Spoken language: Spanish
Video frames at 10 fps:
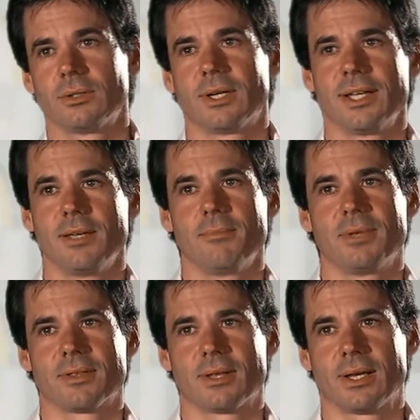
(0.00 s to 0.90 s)
ahí
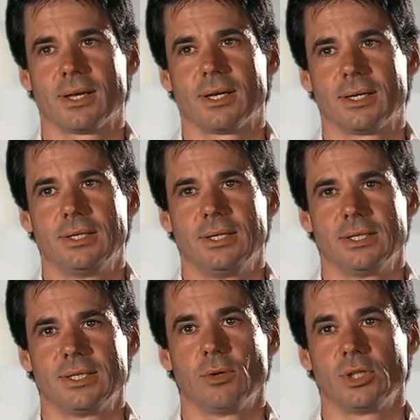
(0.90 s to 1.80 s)
empieza
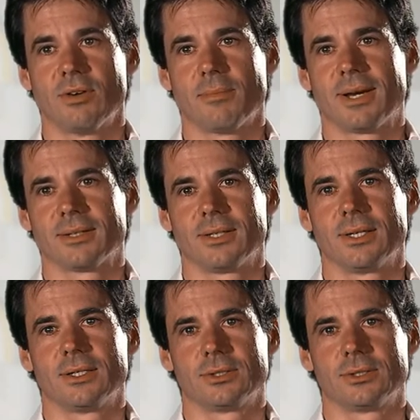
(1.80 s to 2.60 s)
la última parte,